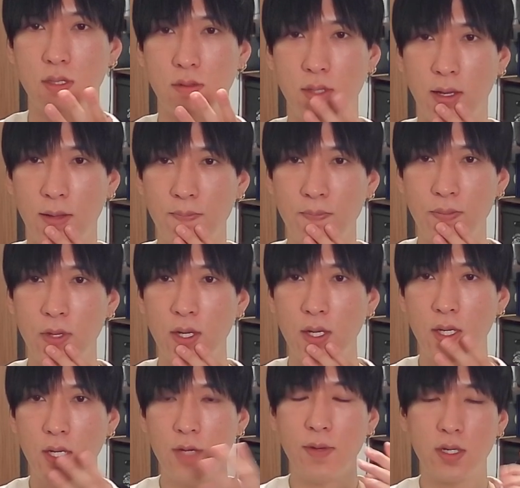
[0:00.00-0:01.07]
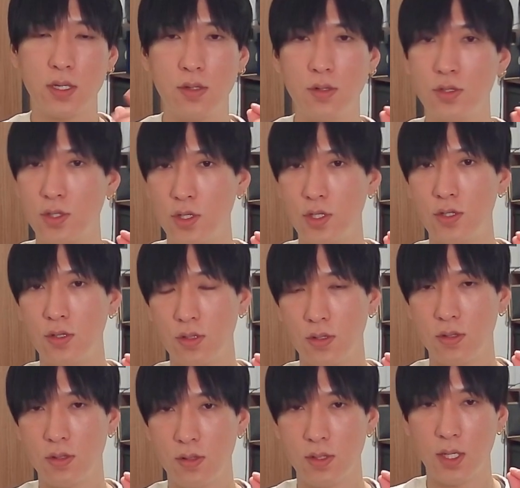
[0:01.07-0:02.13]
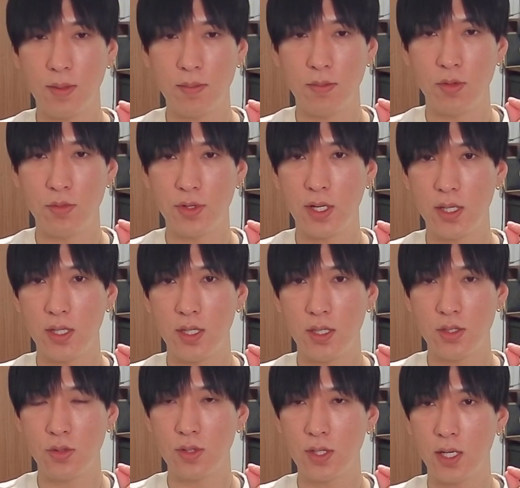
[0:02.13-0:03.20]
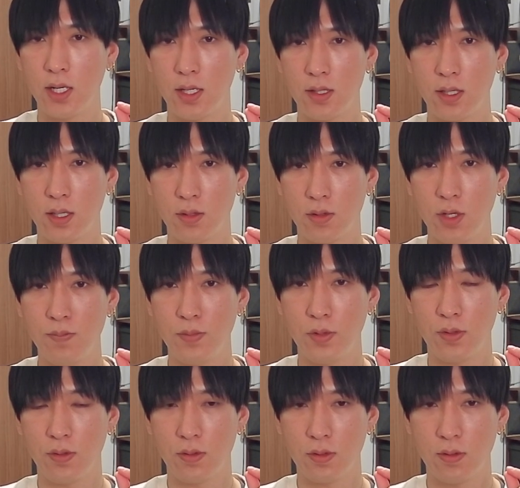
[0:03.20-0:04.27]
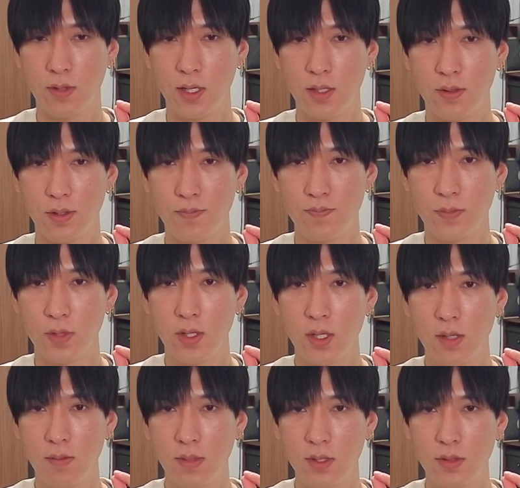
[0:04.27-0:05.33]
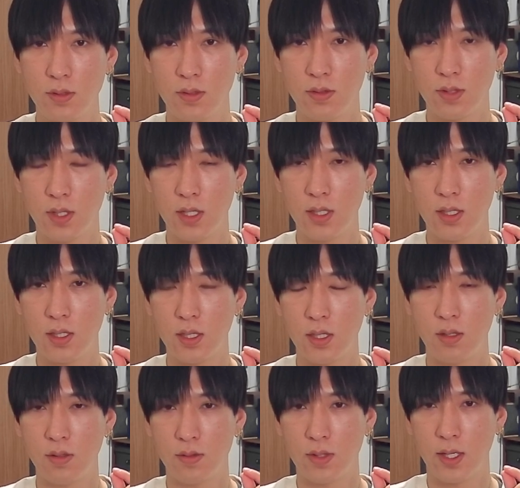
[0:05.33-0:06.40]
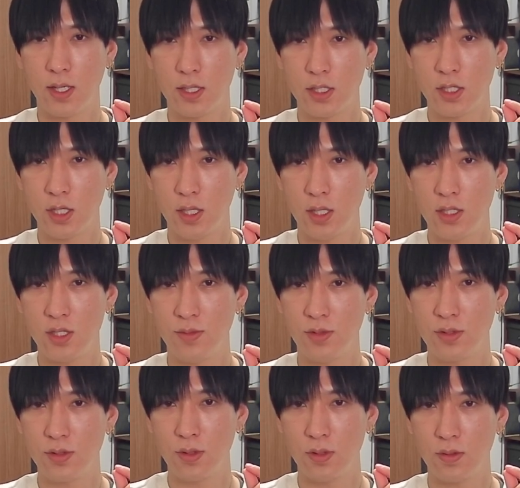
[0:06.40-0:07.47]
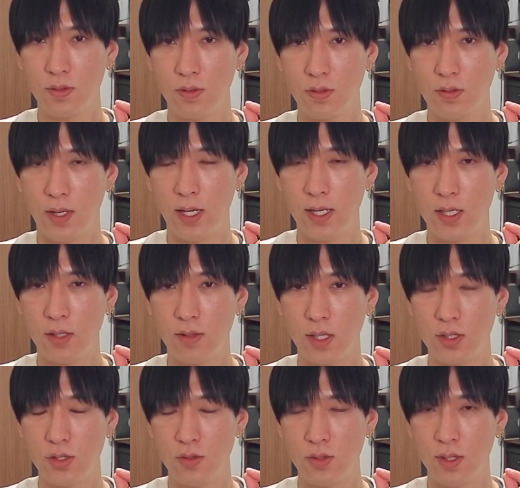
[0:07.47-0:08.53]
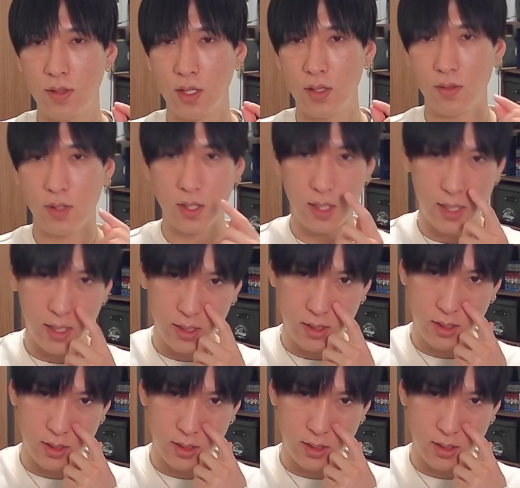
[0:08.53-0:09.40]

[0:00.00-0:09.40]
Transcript: ね。今91ドルで、まあ、揉み合い状態なんだけど、1本ここのラインを、まあ、ちょっと抜けてきてるような形。一目のここの赤のライン、上下ライン抜けて上がってき